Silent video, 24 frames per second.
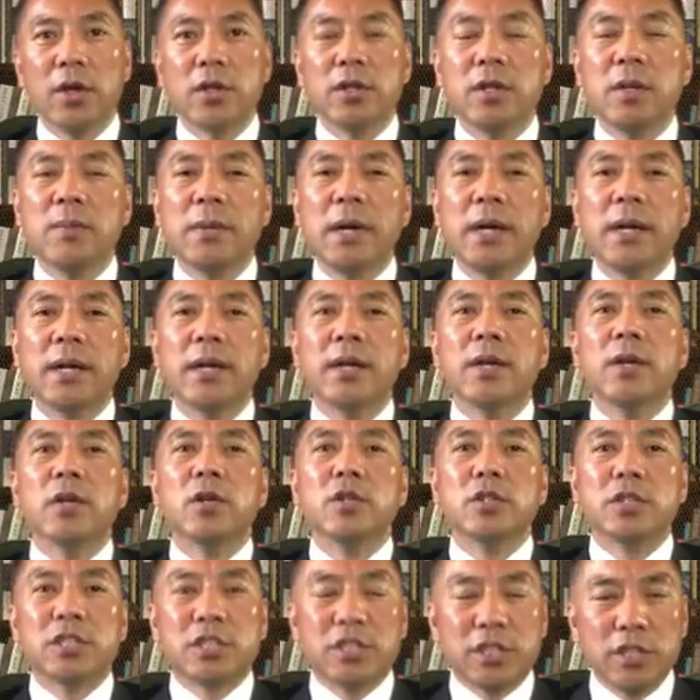那么。
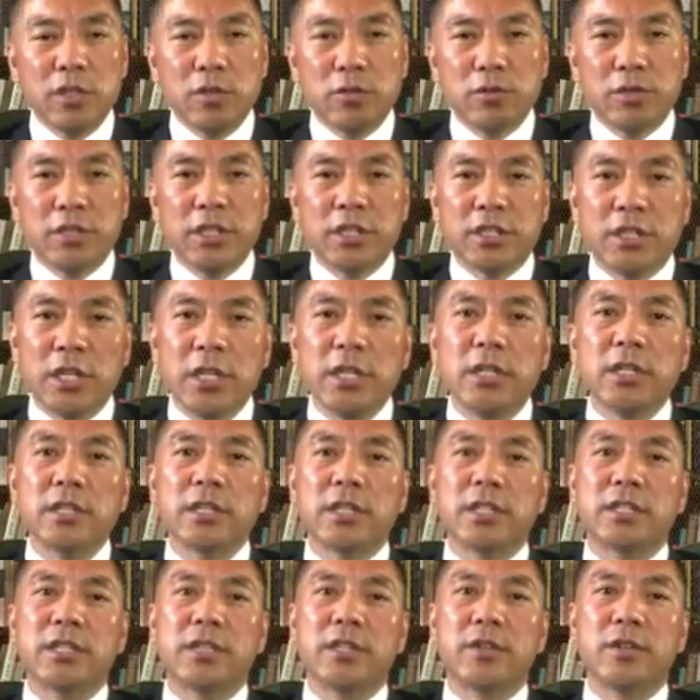习主席真正
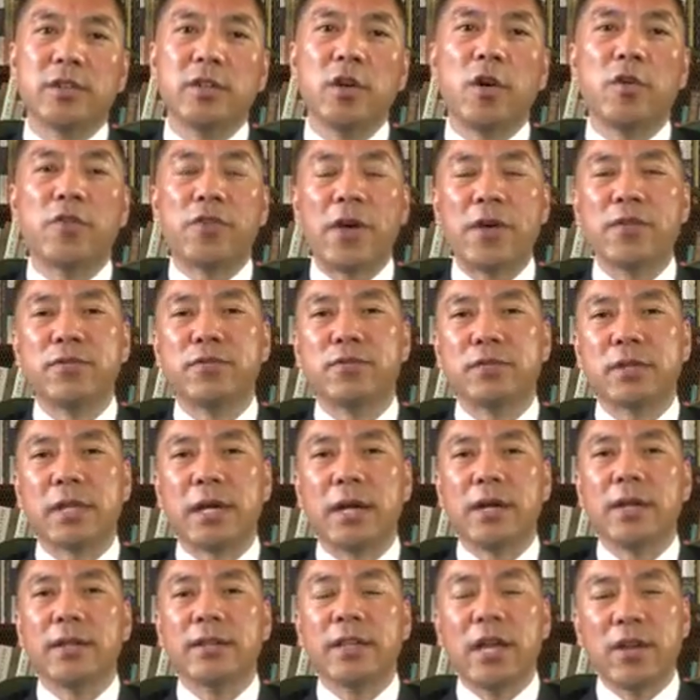的是要反腐的，